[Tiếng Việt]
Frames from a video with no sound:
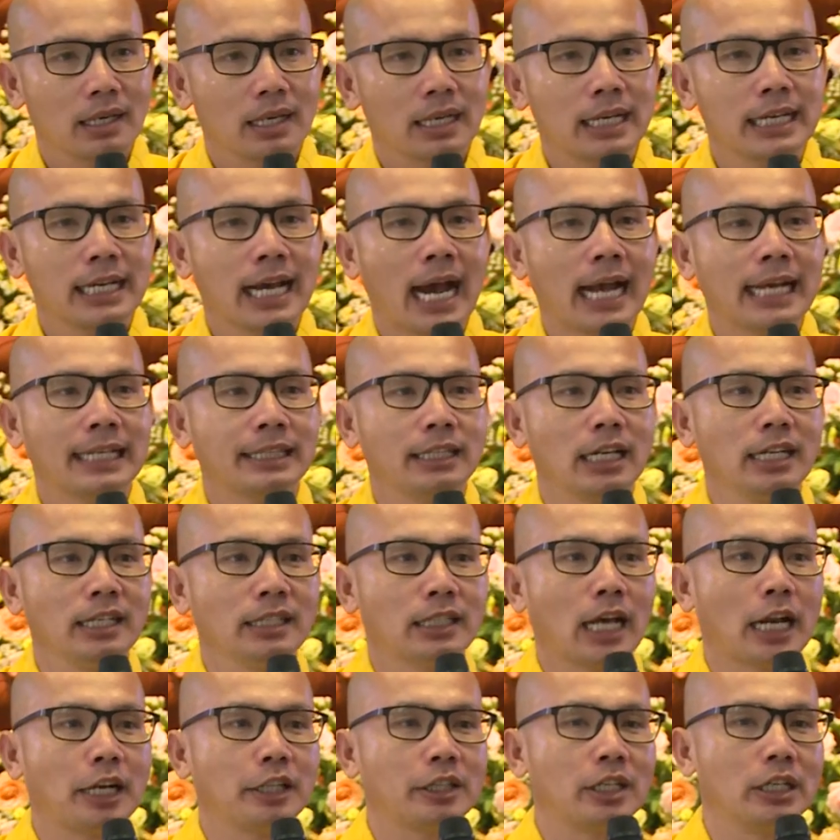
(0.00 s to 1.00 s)
khi hay
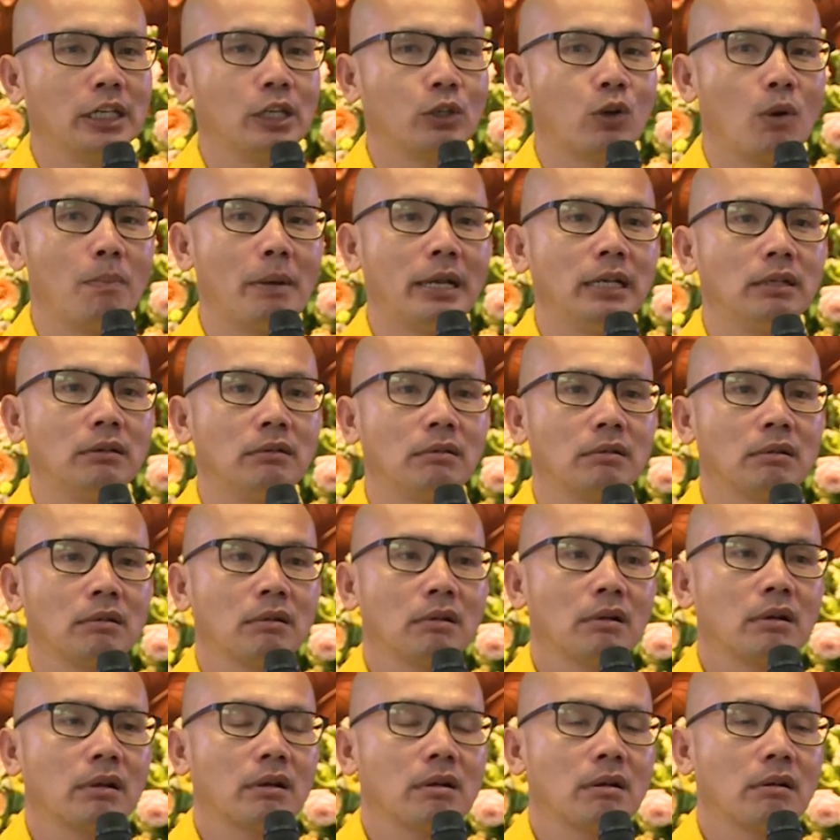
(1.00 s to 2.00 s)
tin thần tượng của mình
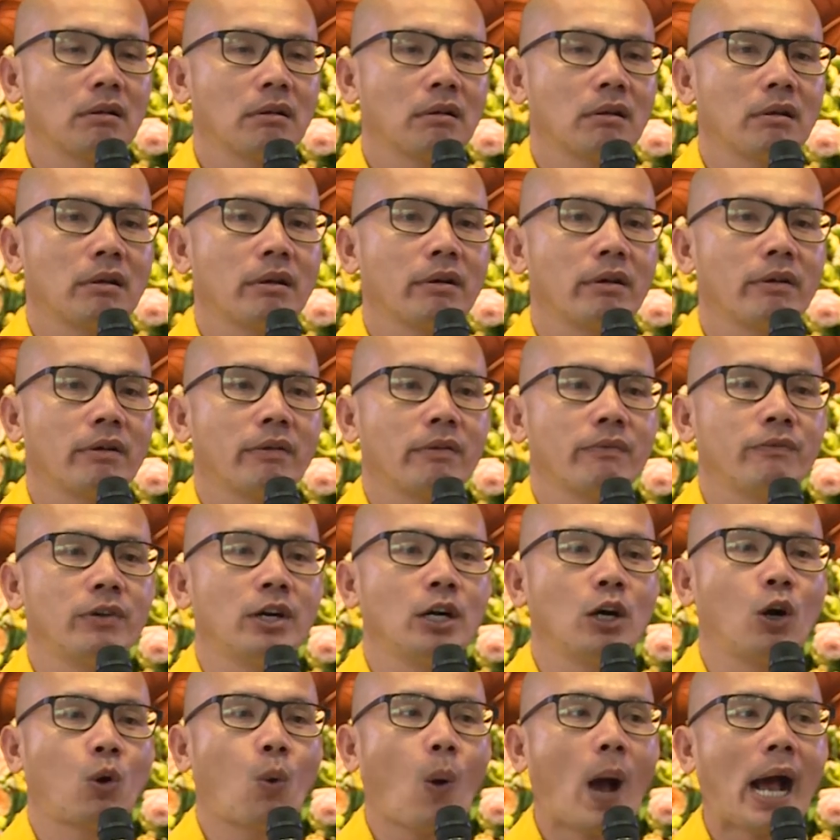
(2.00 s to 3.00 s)

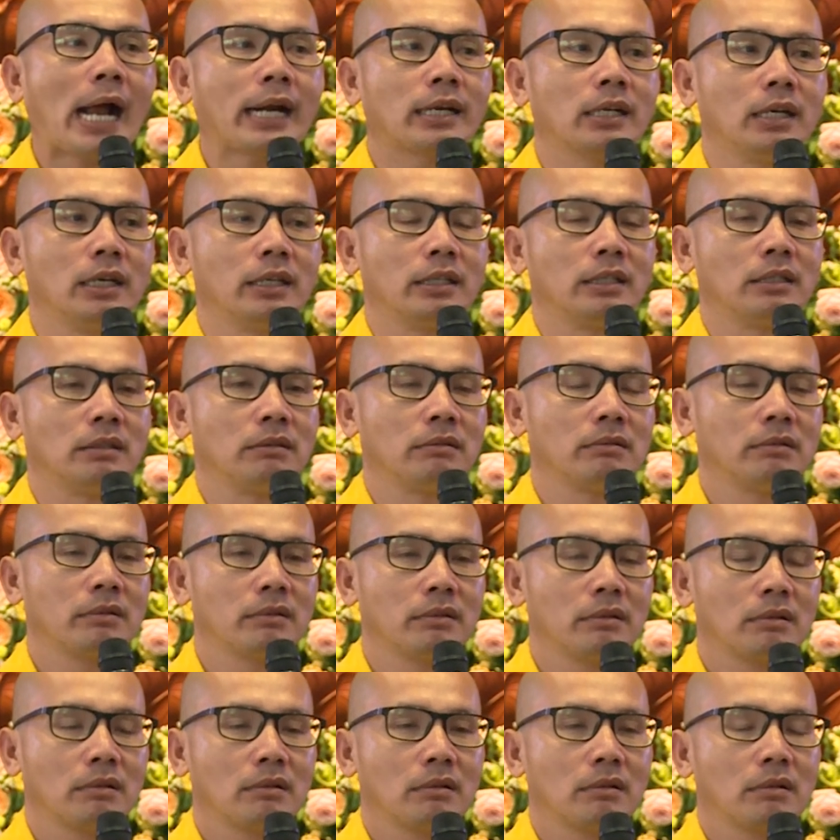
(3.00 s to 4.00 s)
vừa qua đời
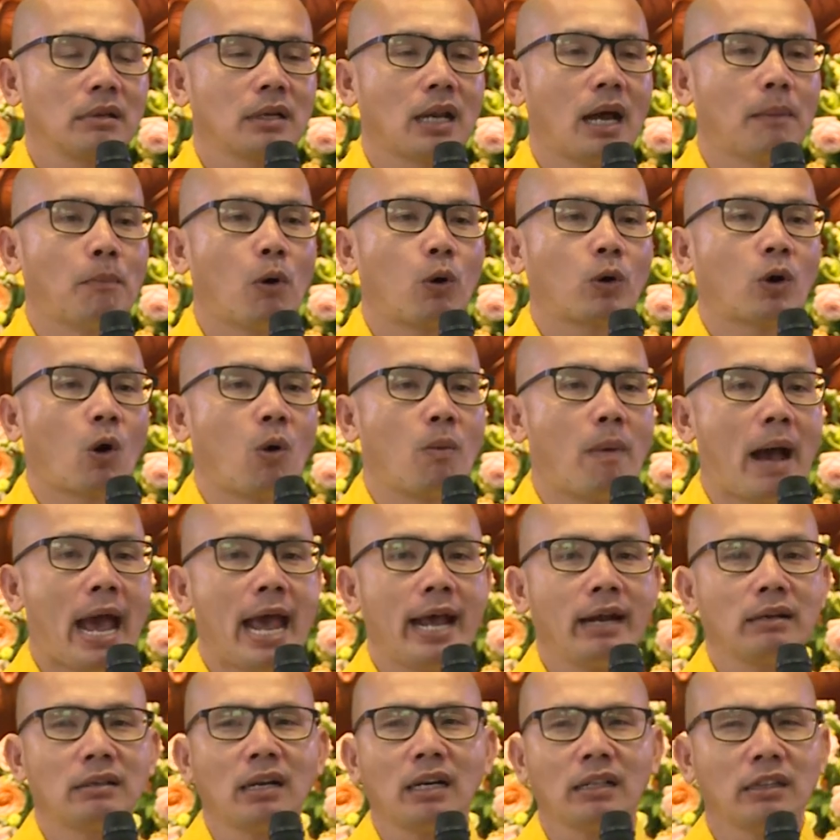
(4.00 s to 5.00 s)
là một cậu
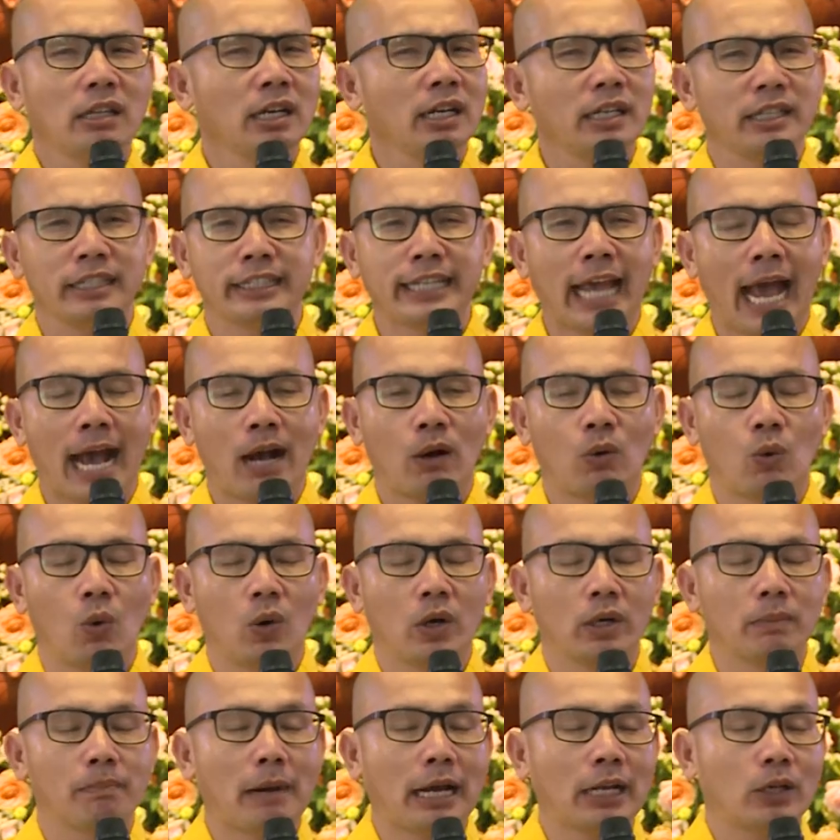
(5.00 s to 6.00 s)
bé rất thích nhạc
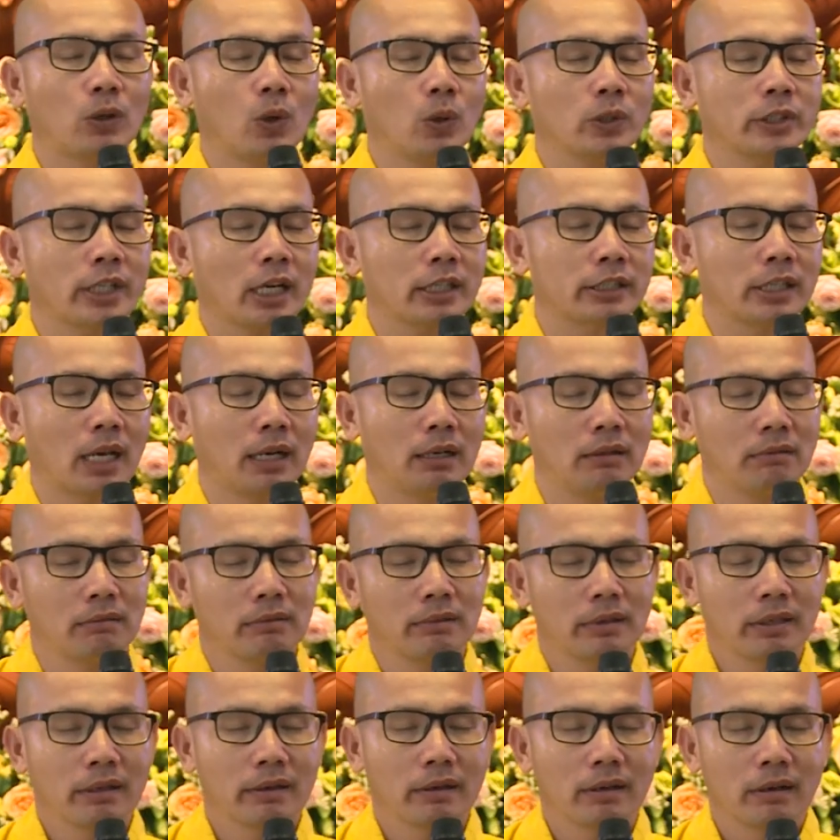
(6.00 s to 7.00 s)
của Michael Jackson,
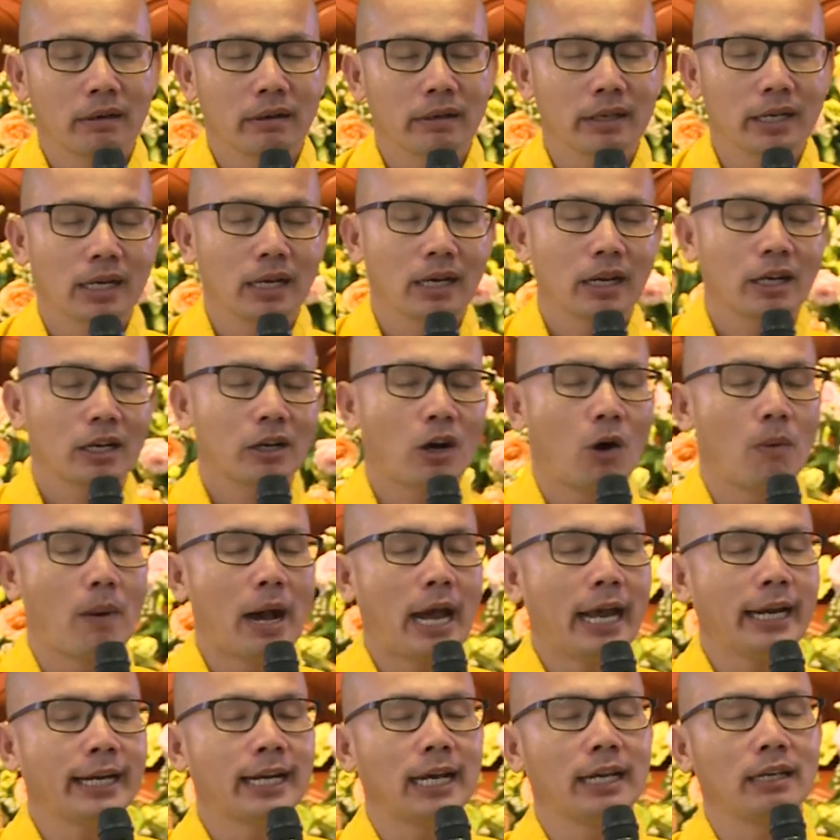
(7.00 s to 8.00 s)
cậu
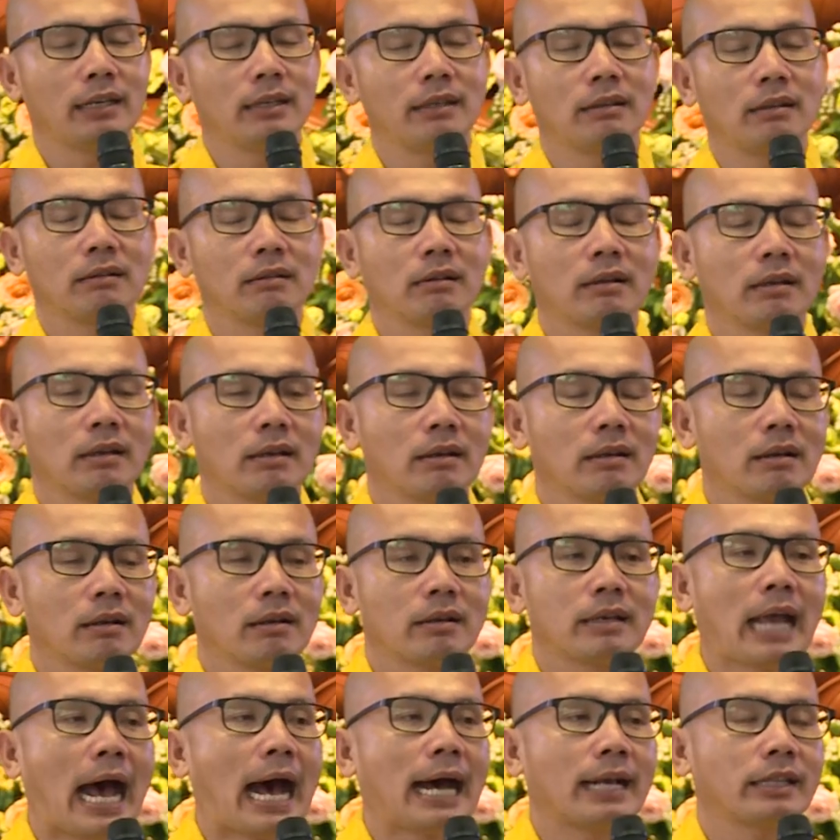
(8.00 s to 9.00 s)
bé này
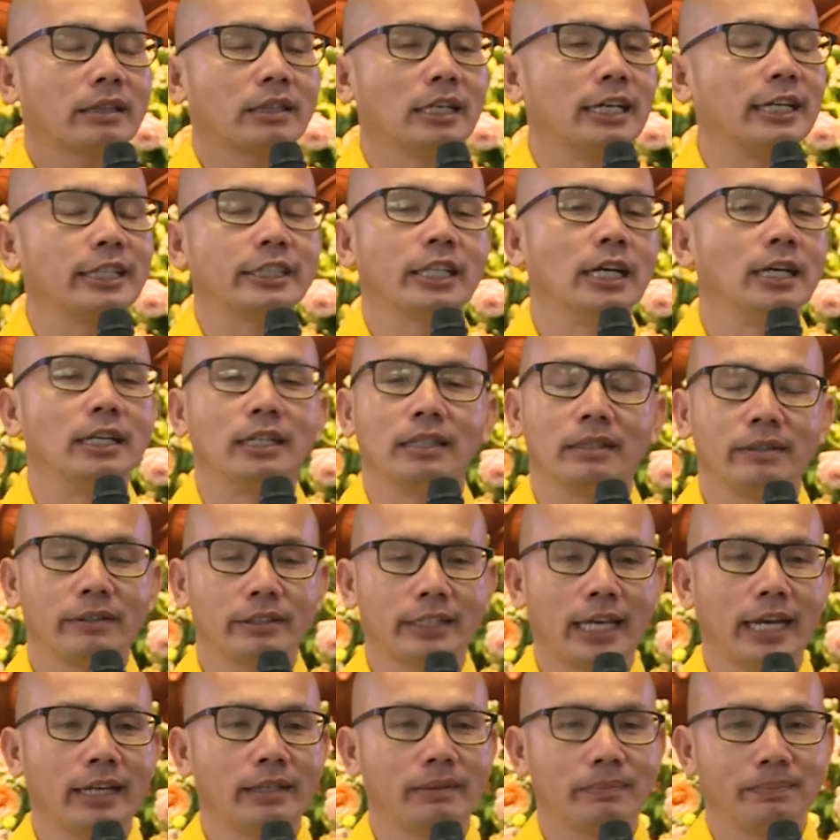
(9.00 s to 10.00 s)
đã tự tử
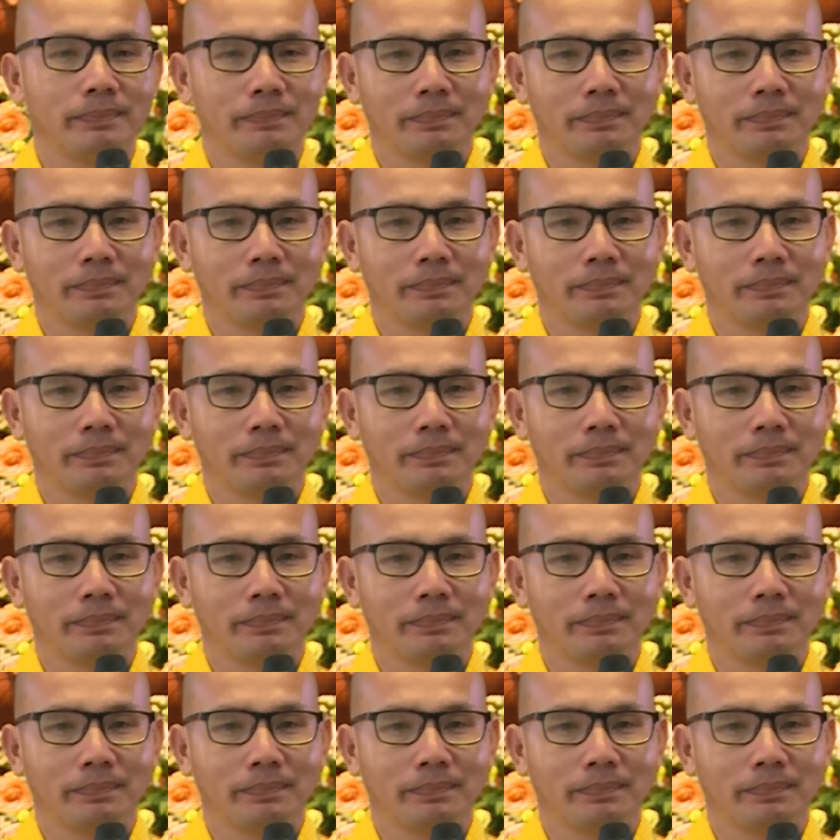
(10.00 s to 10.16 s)
chết.